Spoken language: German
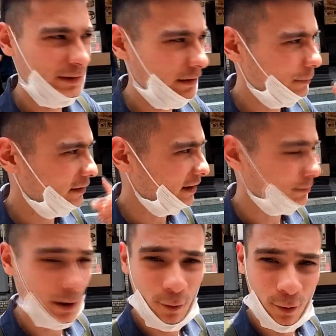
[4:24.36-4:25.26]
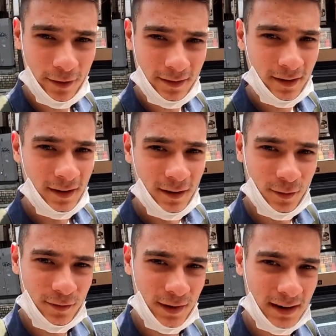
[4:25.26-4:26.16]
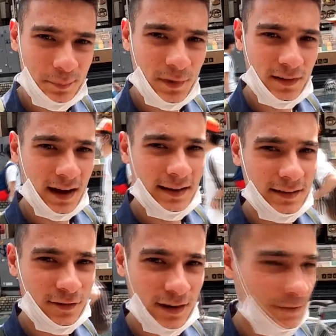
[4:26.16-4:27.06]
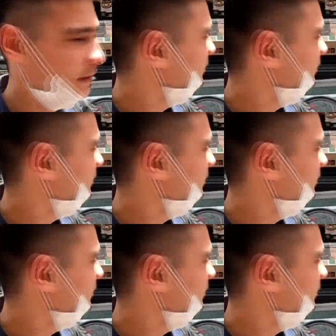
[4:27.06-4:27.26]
Ich werde mir das erstmal holen. Und zwar gibt es ein Geschäft